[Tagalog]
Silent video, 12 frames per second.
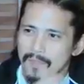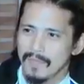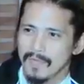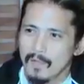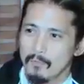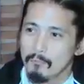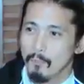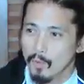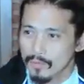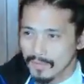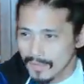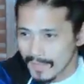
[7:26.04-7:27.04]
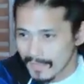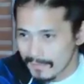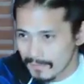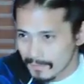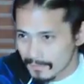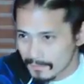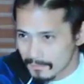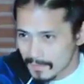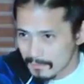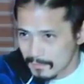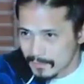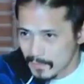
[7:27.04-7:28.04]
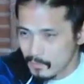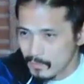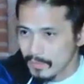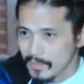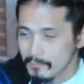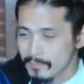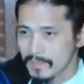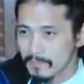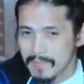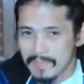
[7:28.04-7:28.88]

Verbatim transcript: Para akong born again. Kasi yun ang ibig